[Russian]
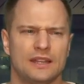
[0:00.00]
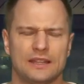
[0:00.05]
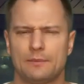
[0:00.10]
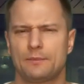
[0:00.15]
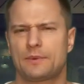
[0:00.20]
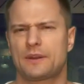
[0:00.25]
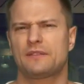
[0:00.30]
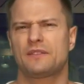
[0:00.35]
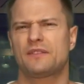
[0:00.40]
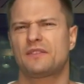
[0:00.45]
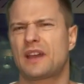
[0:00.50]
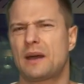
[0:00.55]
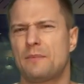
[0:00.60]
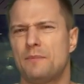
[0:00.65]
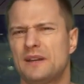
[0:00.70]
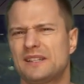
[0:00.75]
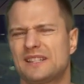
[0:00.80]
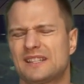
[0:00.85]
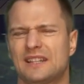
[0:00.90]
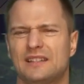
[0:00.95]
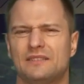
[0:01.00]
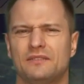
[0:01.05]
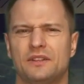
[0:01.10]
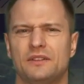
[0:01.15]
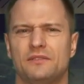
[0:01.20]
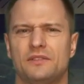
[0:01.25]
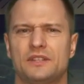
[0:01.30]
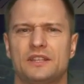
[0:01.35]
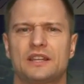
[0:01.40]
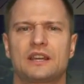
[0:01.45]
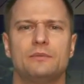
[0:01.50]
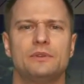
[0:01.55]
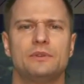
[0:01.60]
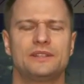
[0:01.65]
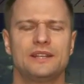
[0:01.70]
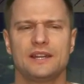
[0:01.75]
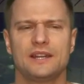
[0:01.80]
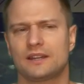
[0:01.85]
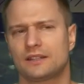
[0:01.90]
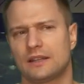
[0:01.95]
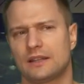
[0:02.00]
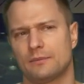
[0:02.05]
Там, правда, вкопаться надо в этих комментариях,